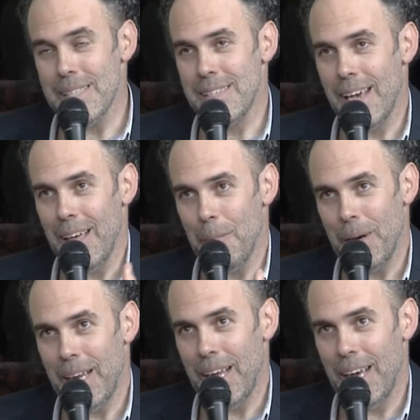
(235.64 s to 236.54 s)

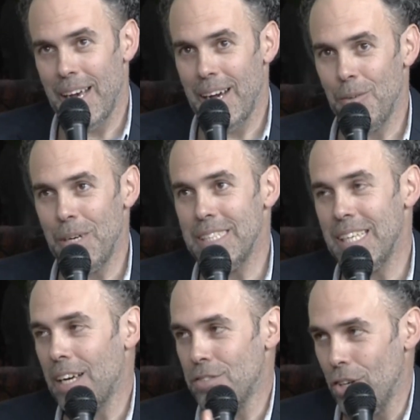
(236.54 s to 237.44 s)
pensada para una
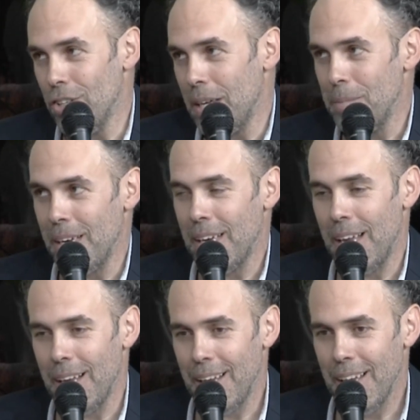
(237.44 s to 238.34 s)
interacción también,
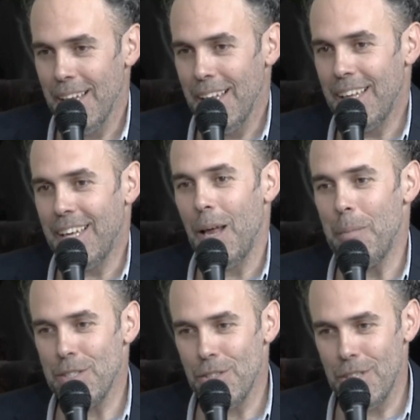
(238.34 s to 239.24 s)
que el, que
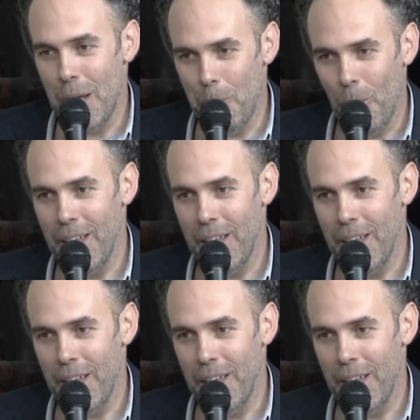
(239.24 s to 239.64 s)
las personas